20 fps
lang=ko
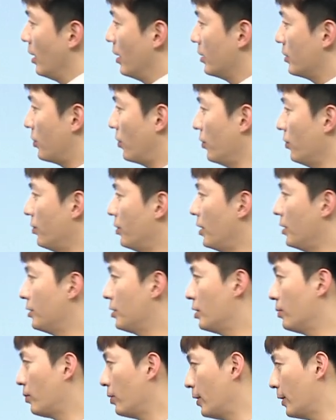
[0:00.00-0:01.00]

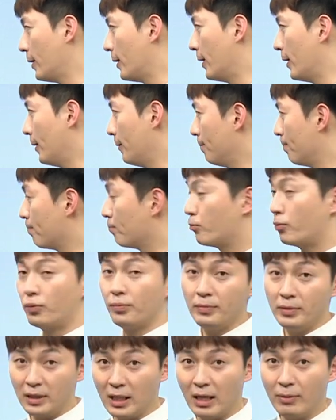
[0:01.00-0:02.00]
선택지를 보니까
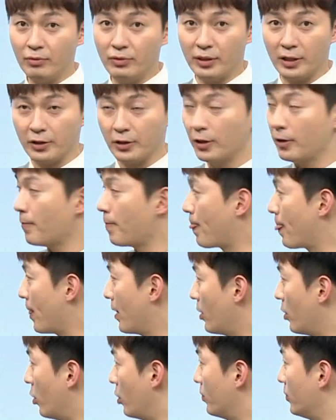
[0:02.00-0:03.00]
품사 문제죠.
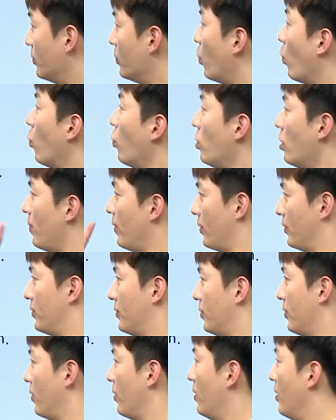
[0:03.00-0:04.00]
여러분 오늘 배웠어요.